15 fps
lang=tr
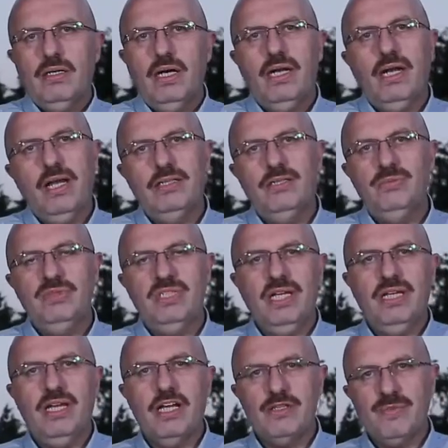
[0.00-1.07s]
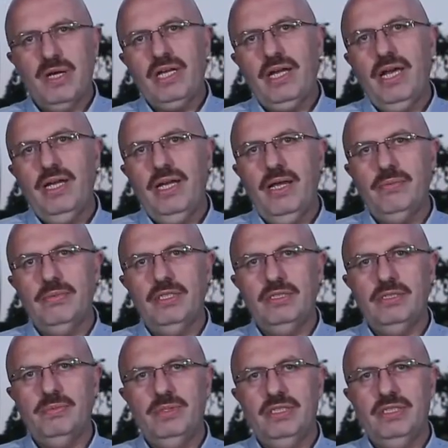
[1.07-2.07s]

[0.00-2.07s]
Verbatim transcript: Kanaatimce yazmak eylemdir.